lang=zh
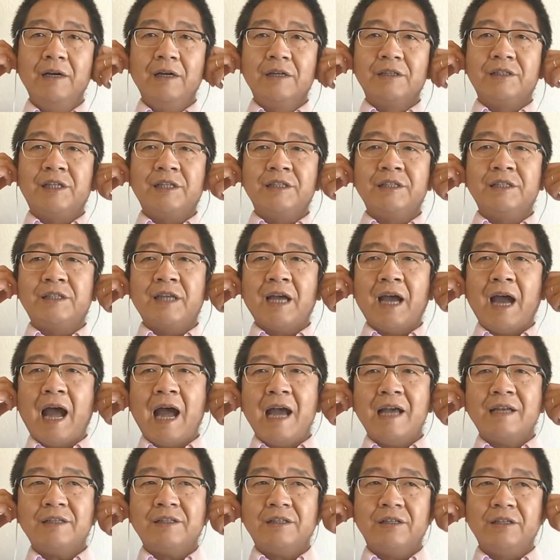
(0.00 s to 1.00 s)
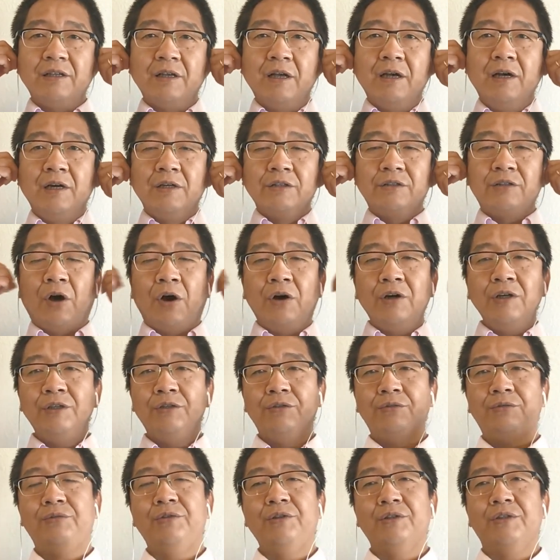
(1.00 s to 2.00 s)
甚至在安史早已
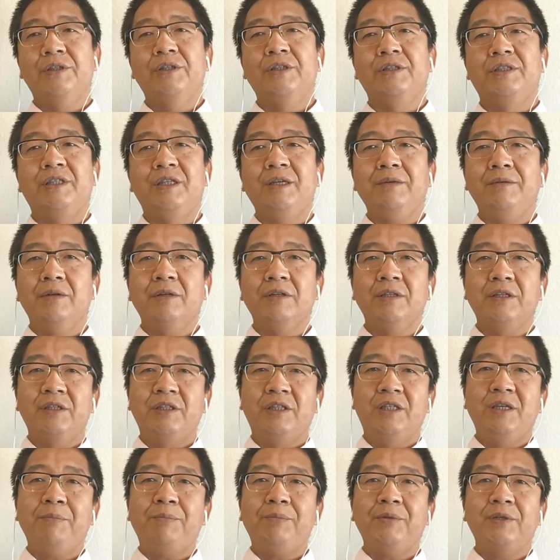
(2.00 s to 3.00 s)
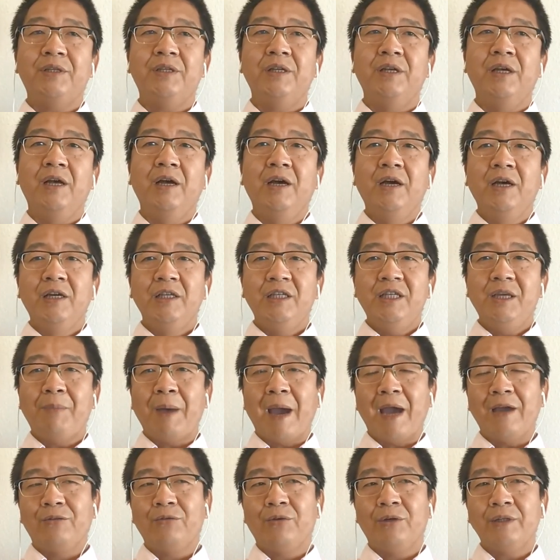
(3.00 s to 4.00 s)
去世几是几是一
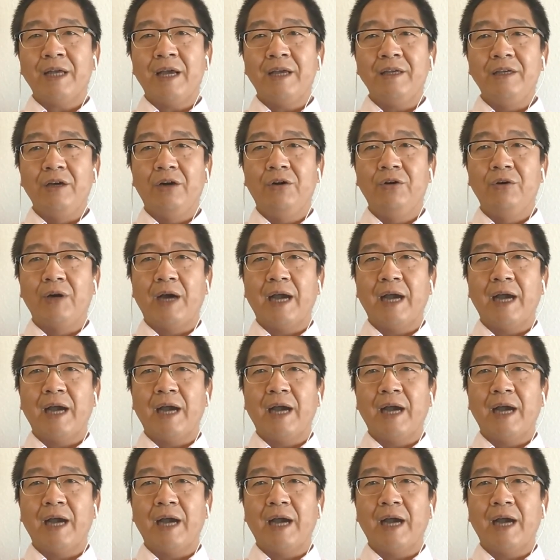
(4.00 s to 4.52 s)
百多年以后，